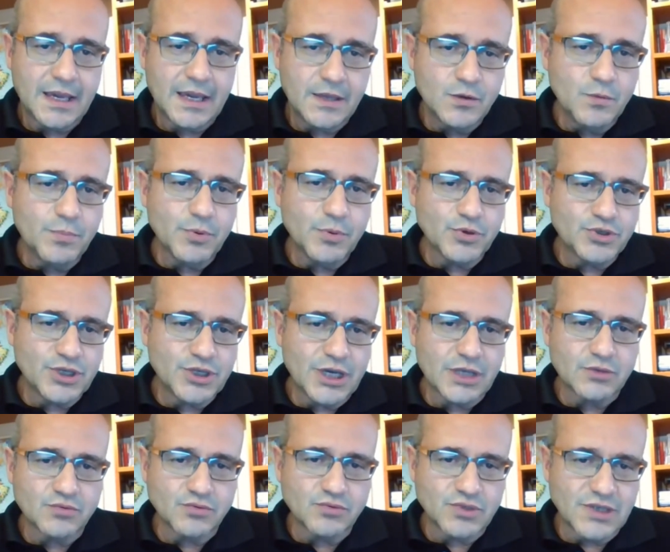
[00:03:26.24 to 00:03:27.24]
E no
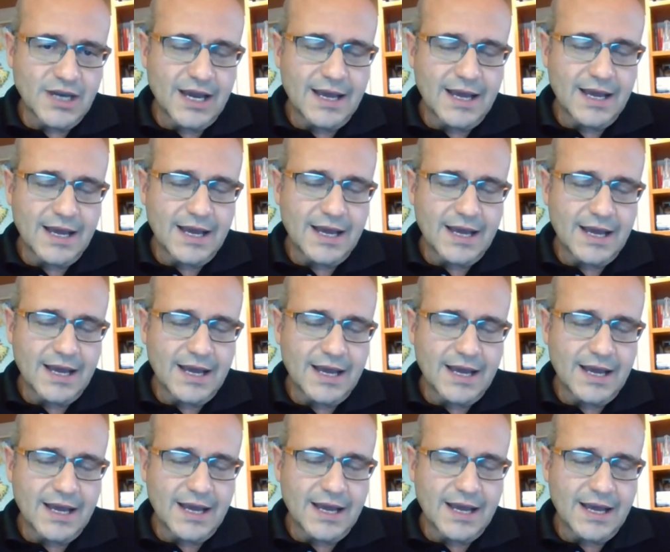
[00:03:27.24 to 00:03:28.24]
projeto já
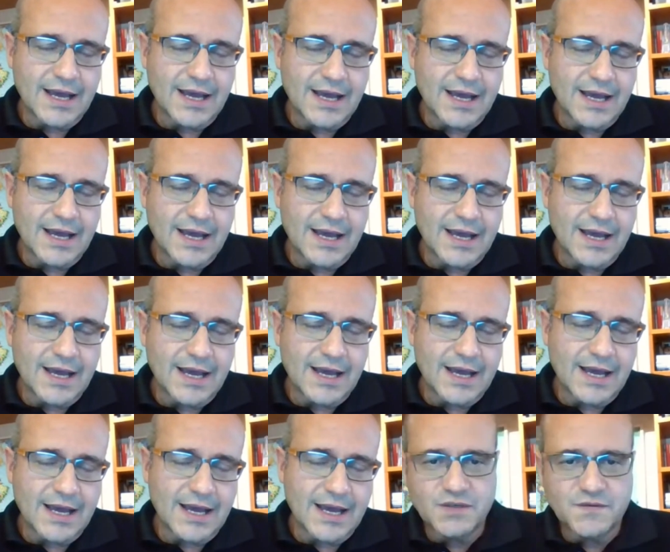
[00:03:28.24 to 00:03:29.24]
tangibilizando tudo
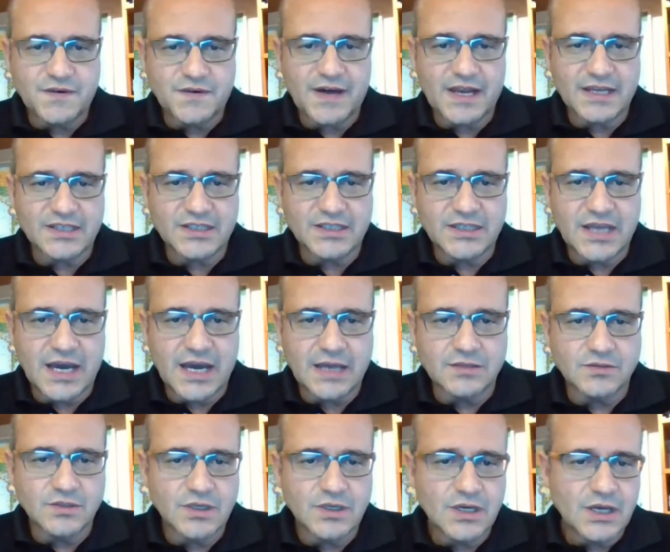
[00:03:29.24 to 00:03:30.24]
isso que a gente fala de
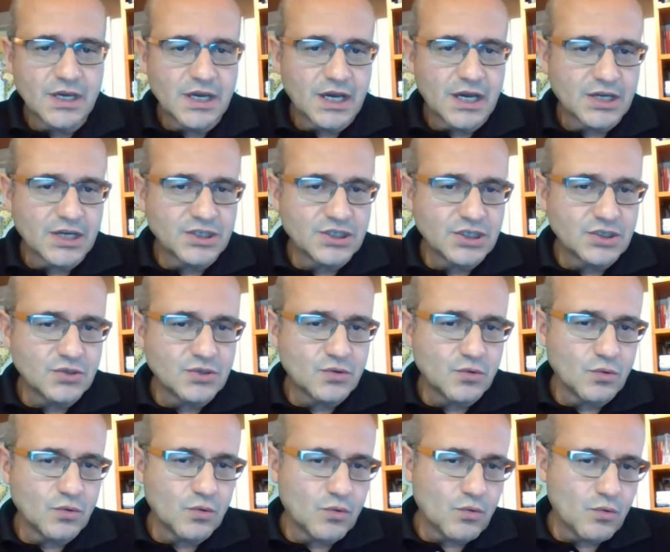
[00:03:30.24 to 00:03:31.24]
dados, a
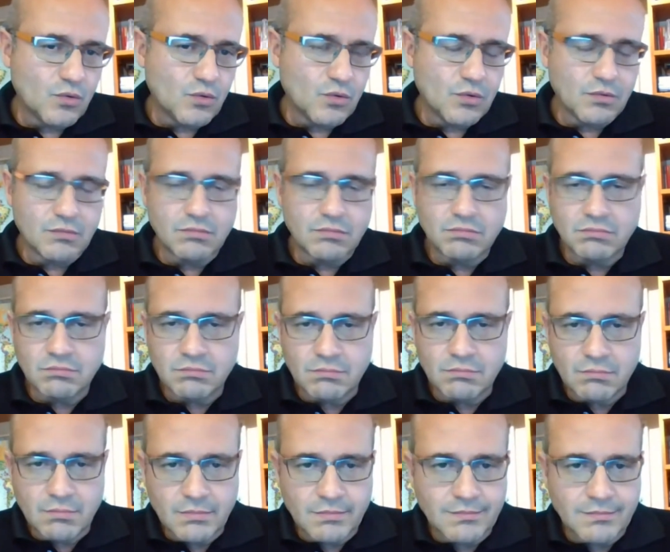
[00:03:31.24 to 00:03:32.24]
gente colocou
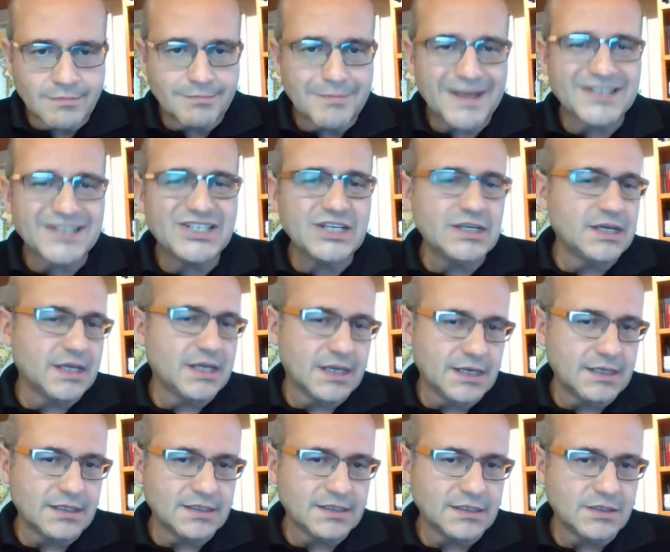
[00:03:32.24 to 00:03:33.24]
um, um machine
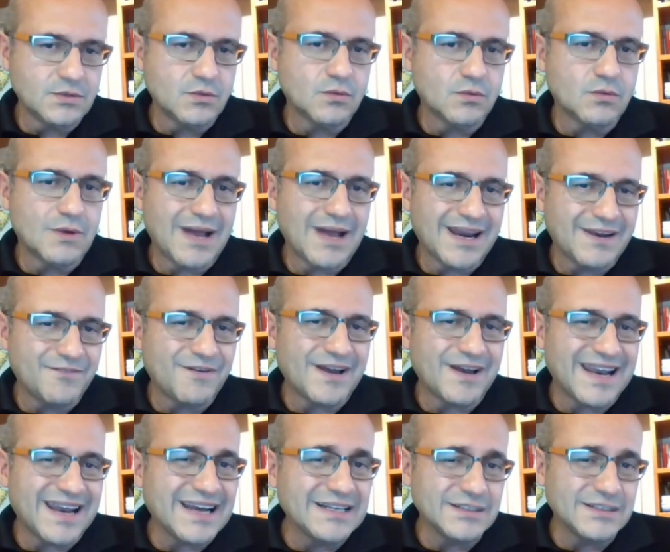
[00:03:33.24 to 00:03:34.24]
learning, a gente
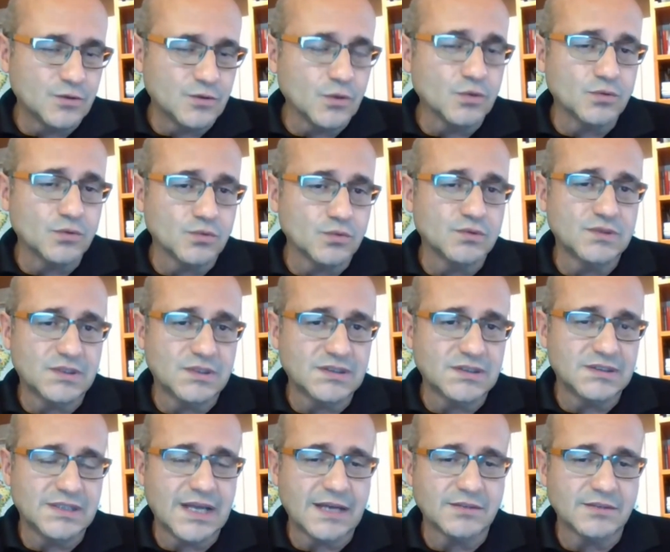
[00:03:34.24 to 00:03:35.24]
analisou todos
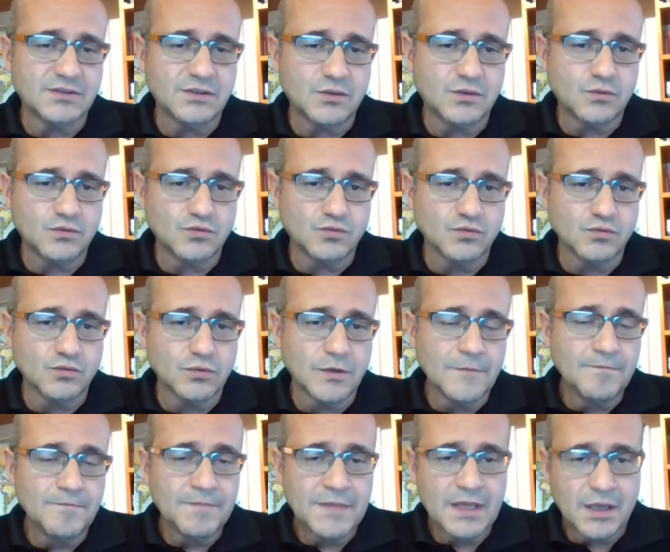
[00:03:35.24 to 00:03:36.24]
esses dados em
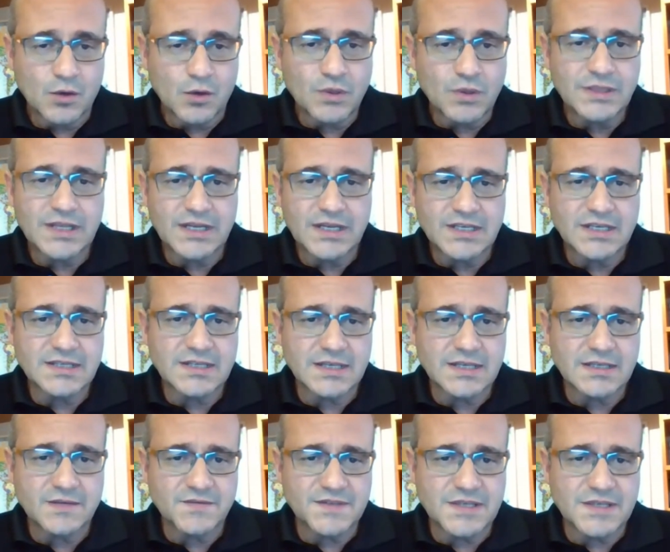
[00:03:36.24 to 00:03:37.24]
conjunto, e com
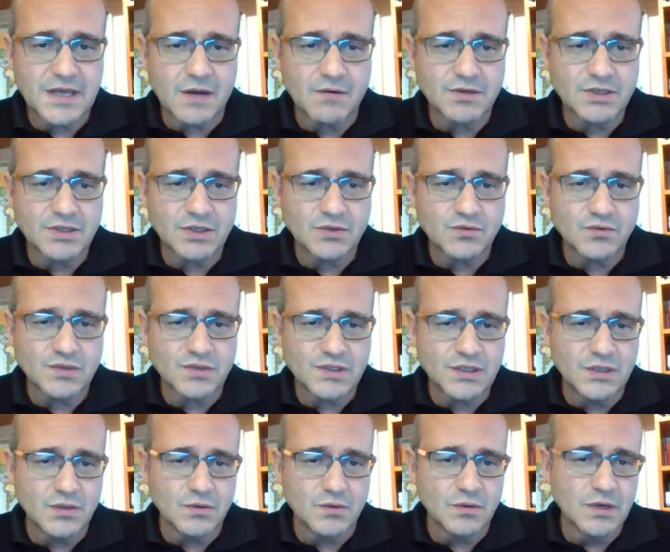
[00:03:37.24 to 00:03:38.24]
inteligência artificial a gente
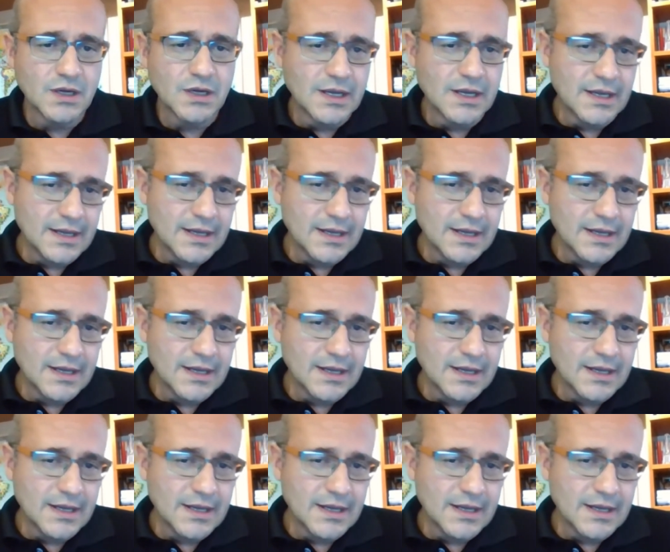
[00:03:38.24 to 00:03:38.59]
conseguiu